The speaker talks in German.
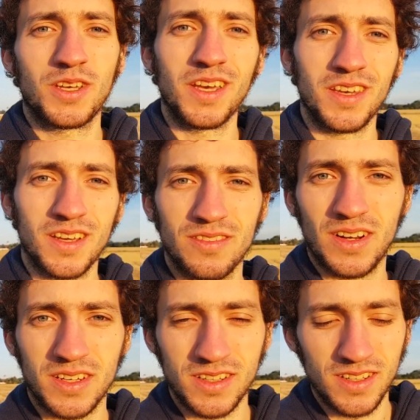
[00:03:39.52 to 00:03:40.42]
diejenige
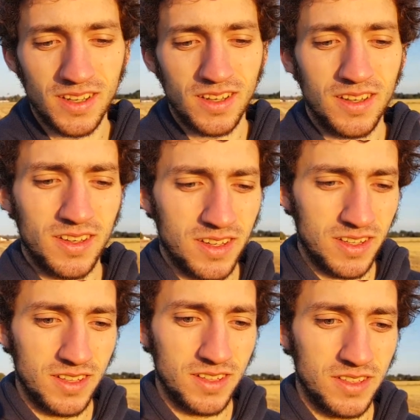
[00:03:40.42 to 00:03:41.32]
war, die,
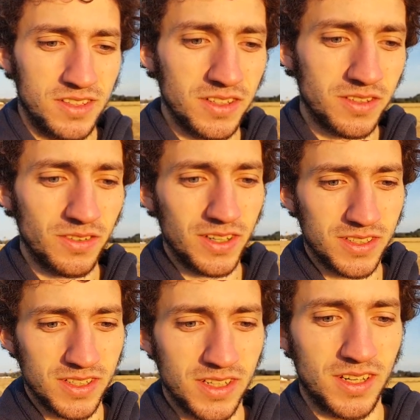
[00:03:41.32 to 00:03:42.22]
die
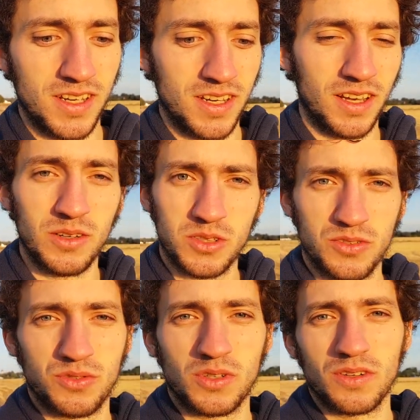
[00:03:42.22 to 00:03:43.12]
quasi
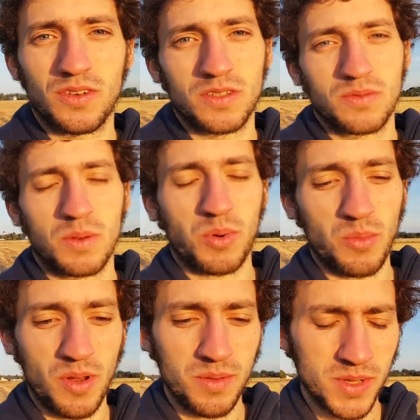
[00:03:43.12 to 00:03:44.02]
rausgefunden hat, was mein
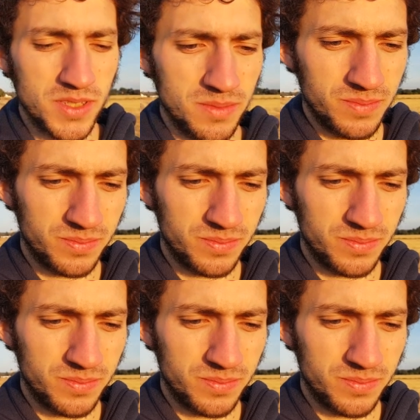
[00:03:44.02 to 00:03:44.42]
Problem ist.